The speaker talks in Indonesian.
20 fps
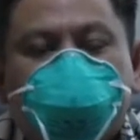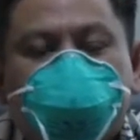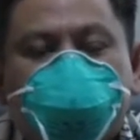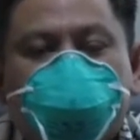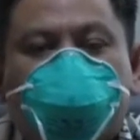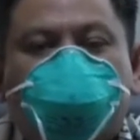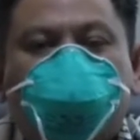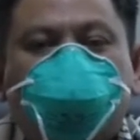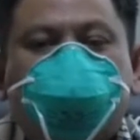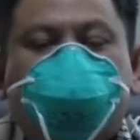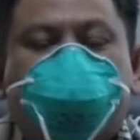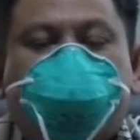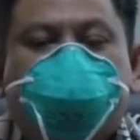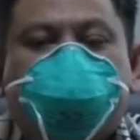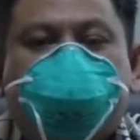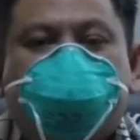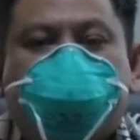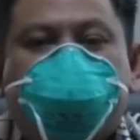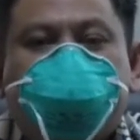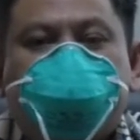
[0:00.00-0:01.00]
Garut
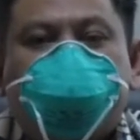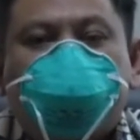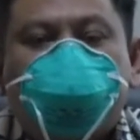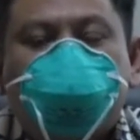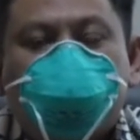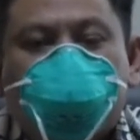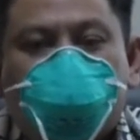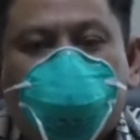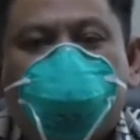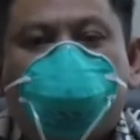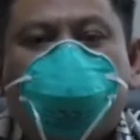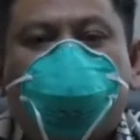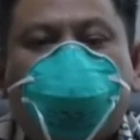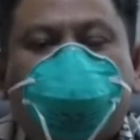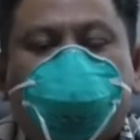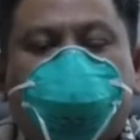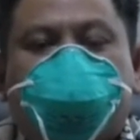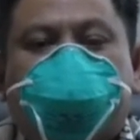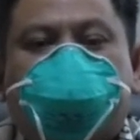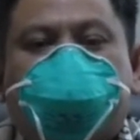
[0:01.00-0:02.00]
Selatan Sukabumi
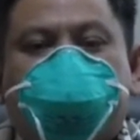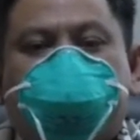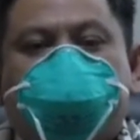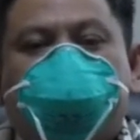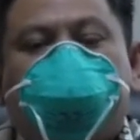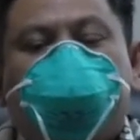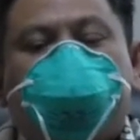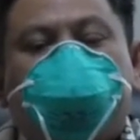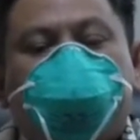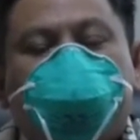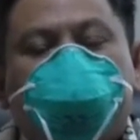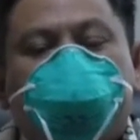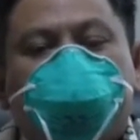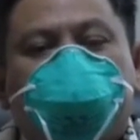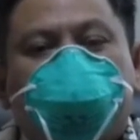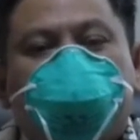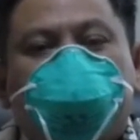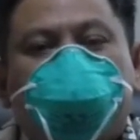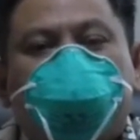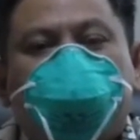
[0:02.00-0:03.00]
Utara
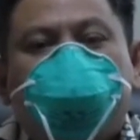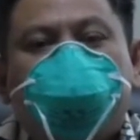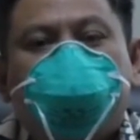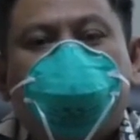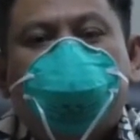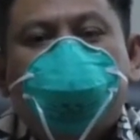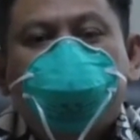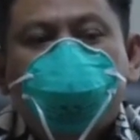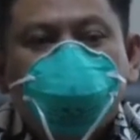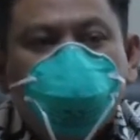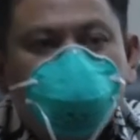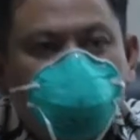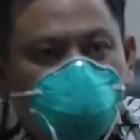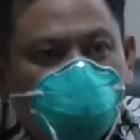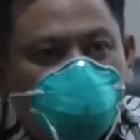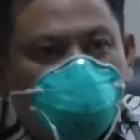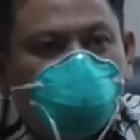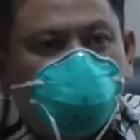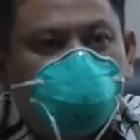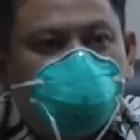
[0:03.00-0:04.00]
lalu kemudian
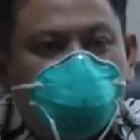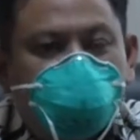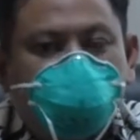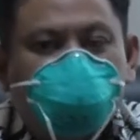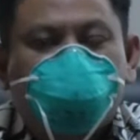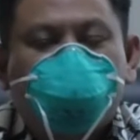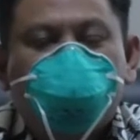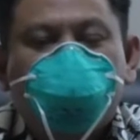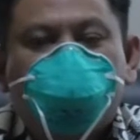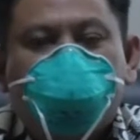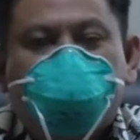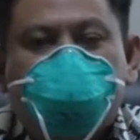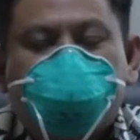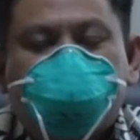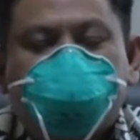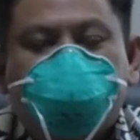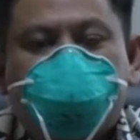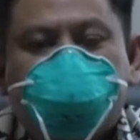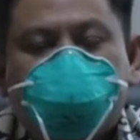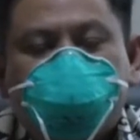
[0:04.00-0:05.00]
menyusul Indramayu
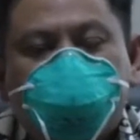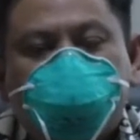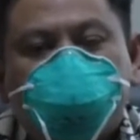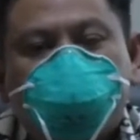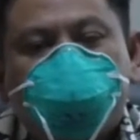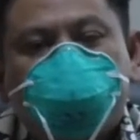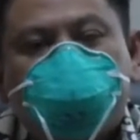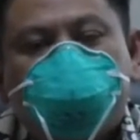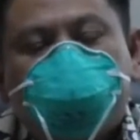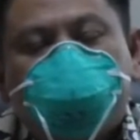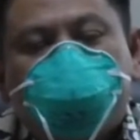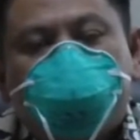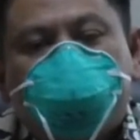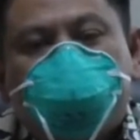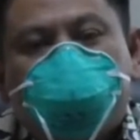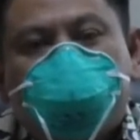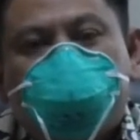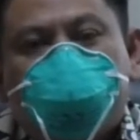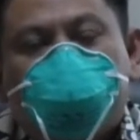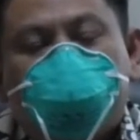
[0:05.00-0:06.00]
Barat dan
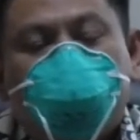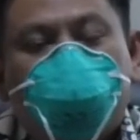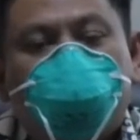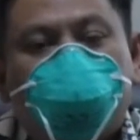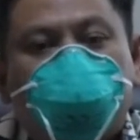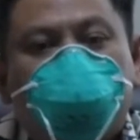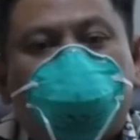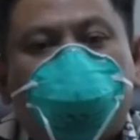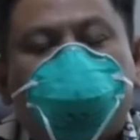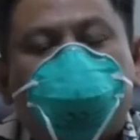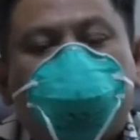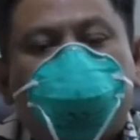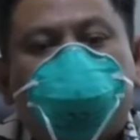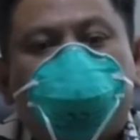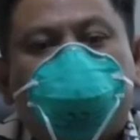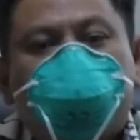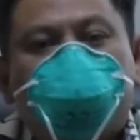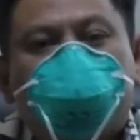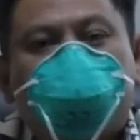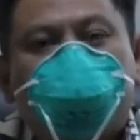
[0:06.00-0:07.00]
e, Bogor
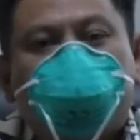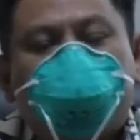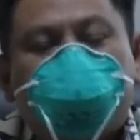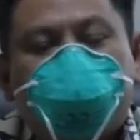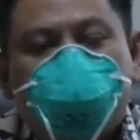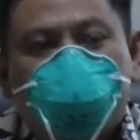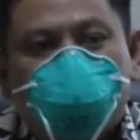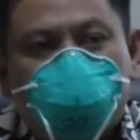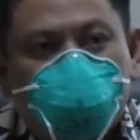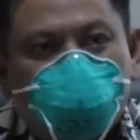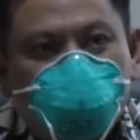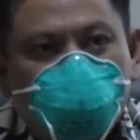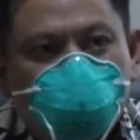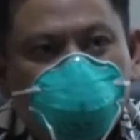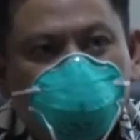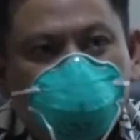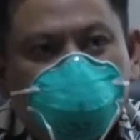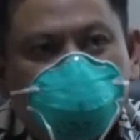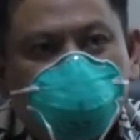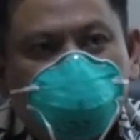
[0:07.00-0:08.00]
e, Timur.
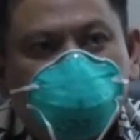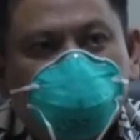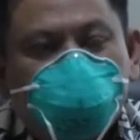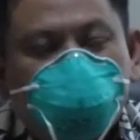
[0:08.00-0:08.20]
Ya.